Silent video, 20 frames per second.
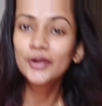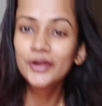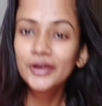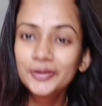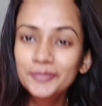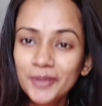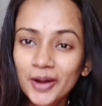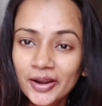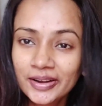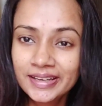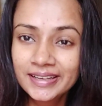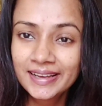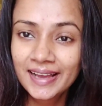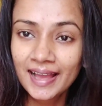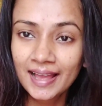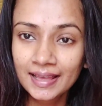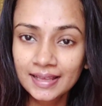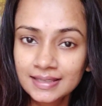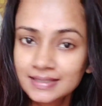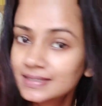গুড মর্নিং
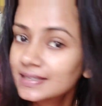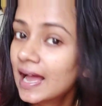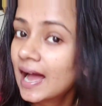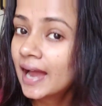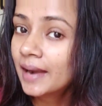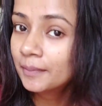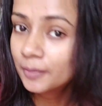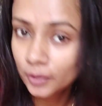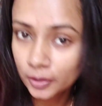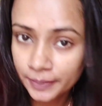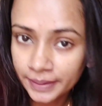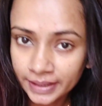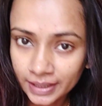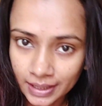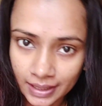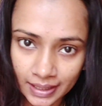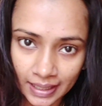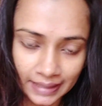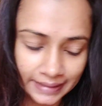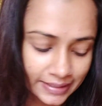গাইজ আর বলবেন
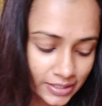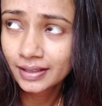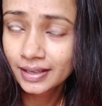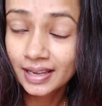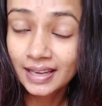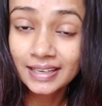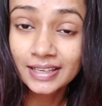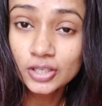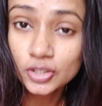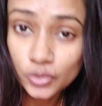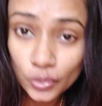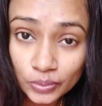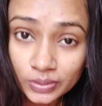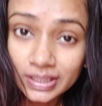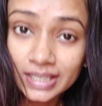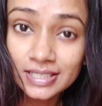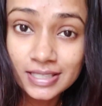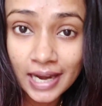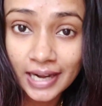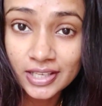না কালকে কালকে
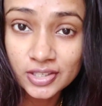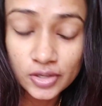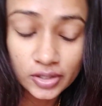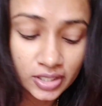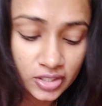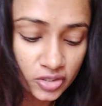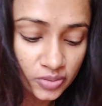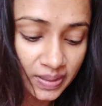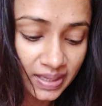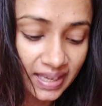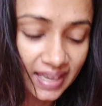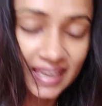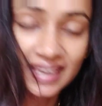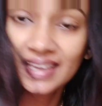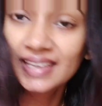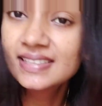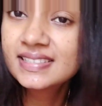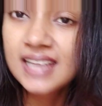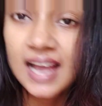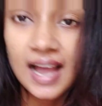সন্ধ্যে সাড়ে ছটার সময়
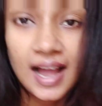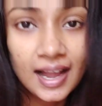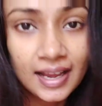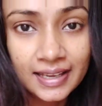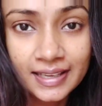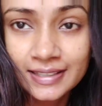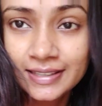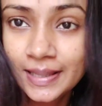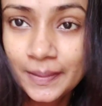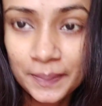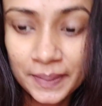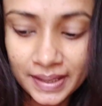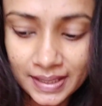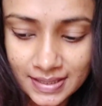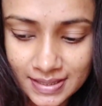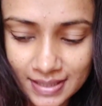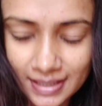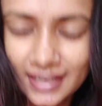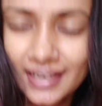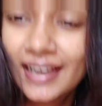খেয়ে যা খিদে
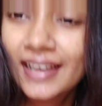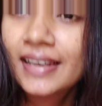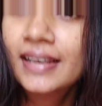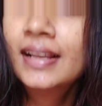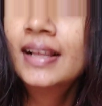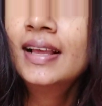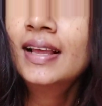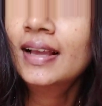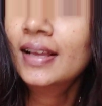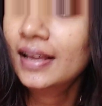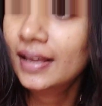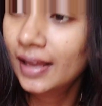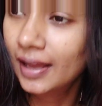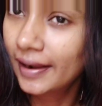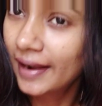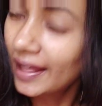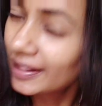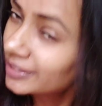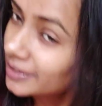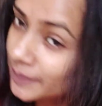পেয়েছে কাল
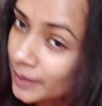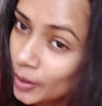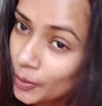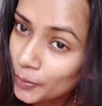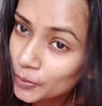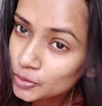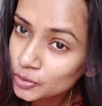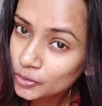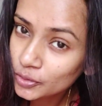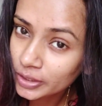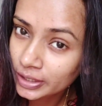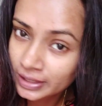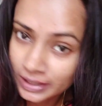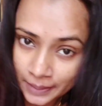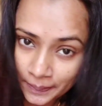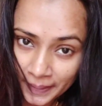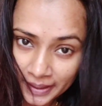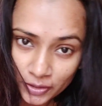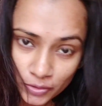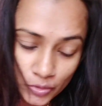রাত্রেবেলাও প্রচণ্ড
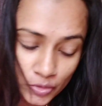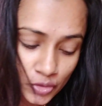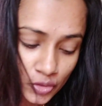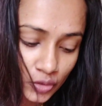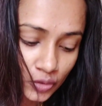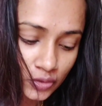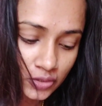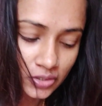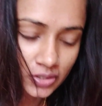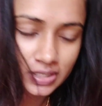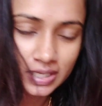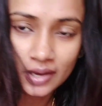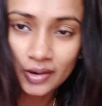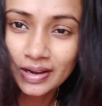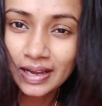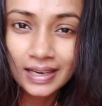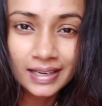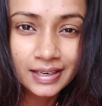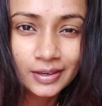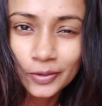খিদে পেট চুই করছিল যাই
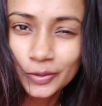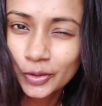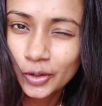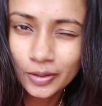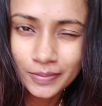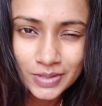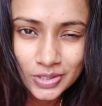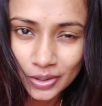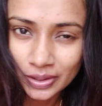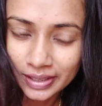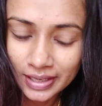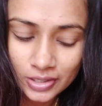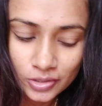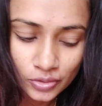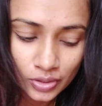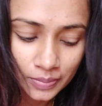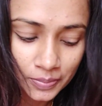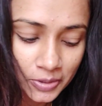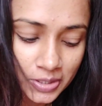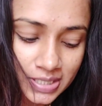হোক কালকে কোনো রকম জল খেয়ে
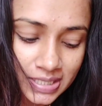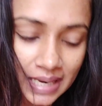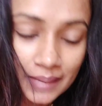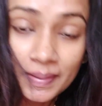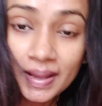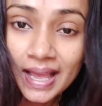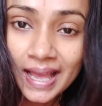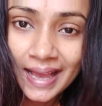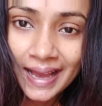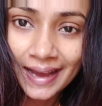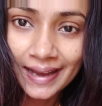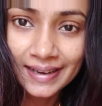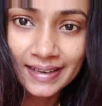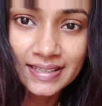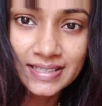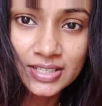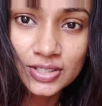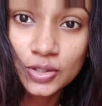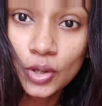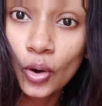শুয়ে পড়েছিলাম আর
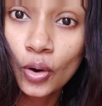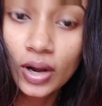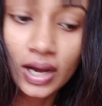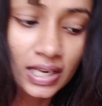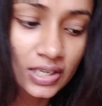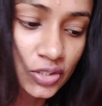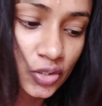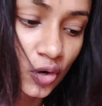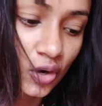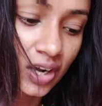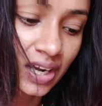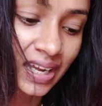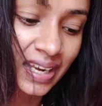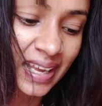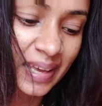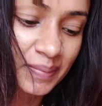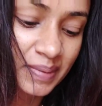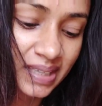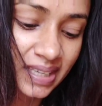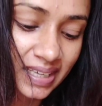এই যে সকাল সকাল
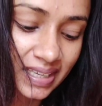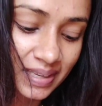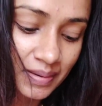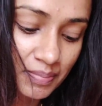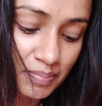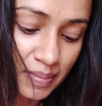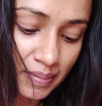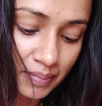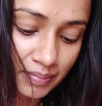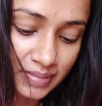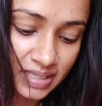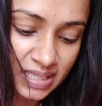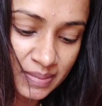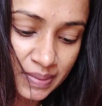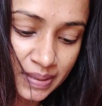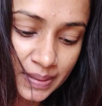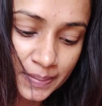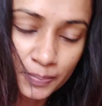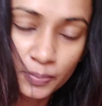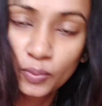আমি এই
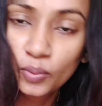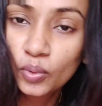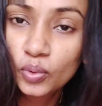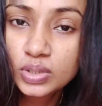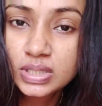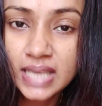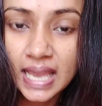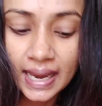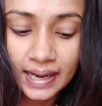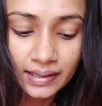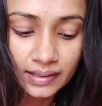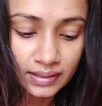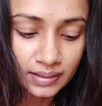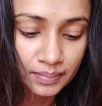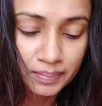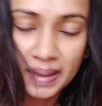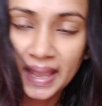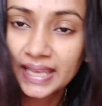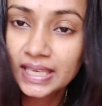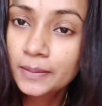ডিমের পোচ অ্যান্ড
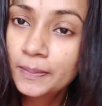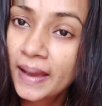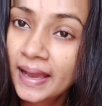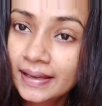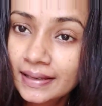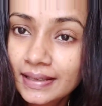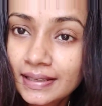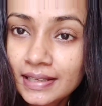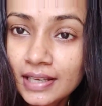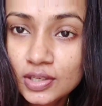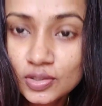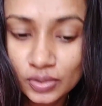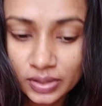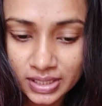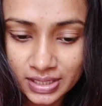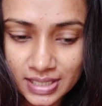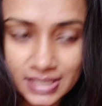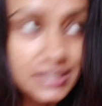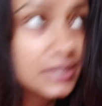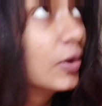ম্যাগি ফ্যাগি নিয়ে
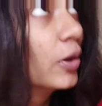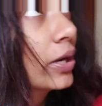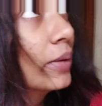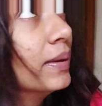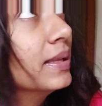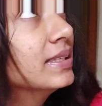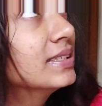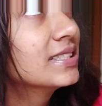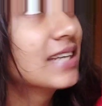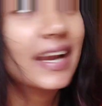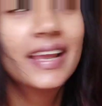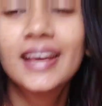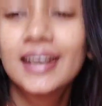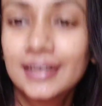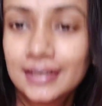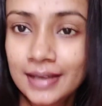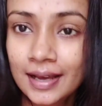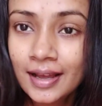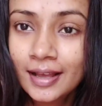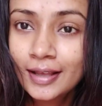চলে এসেছি কটা বাজছে সাড়ে
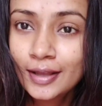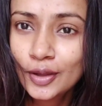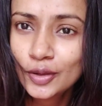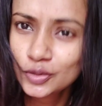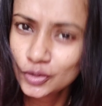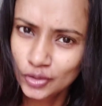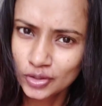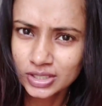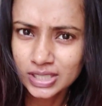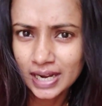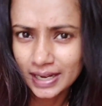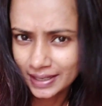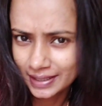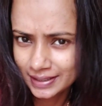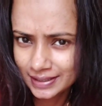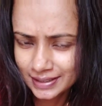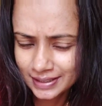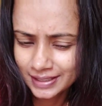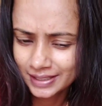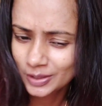আটটা যদিও সাড়ে
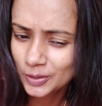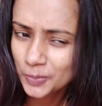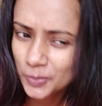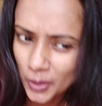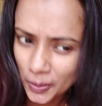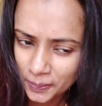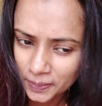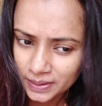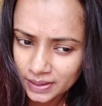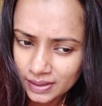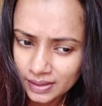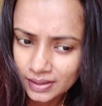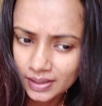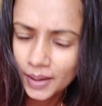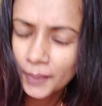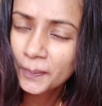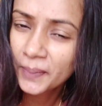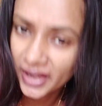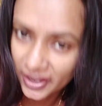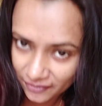আটটাটা কিন্তু প্রপার
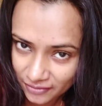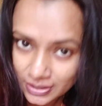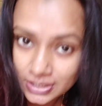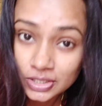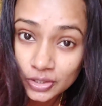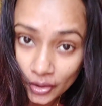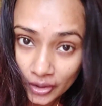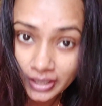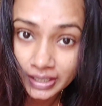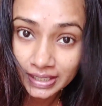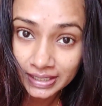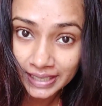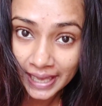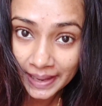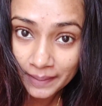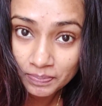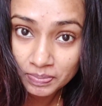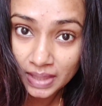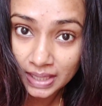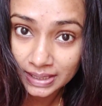ব্রেকফাস্ট করারই
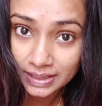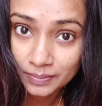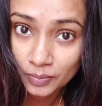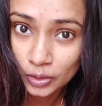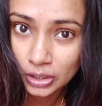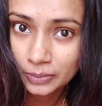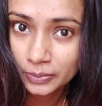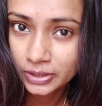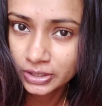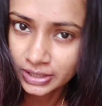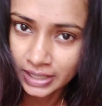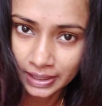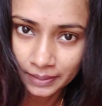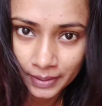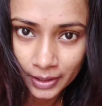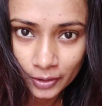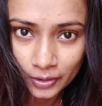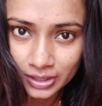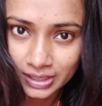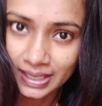টাইম তাতে মোটামুটি সাড়ে
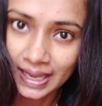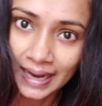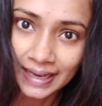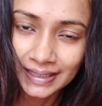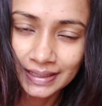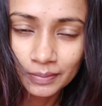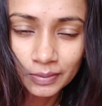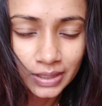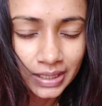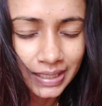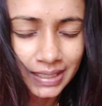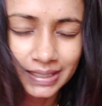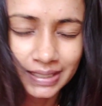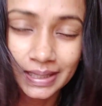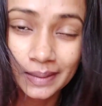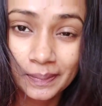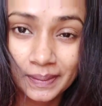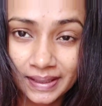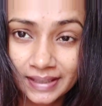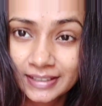বারোটা থেকে একটার মধ্যে
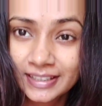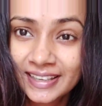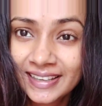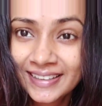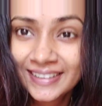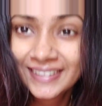খিদে পেয়ে যায়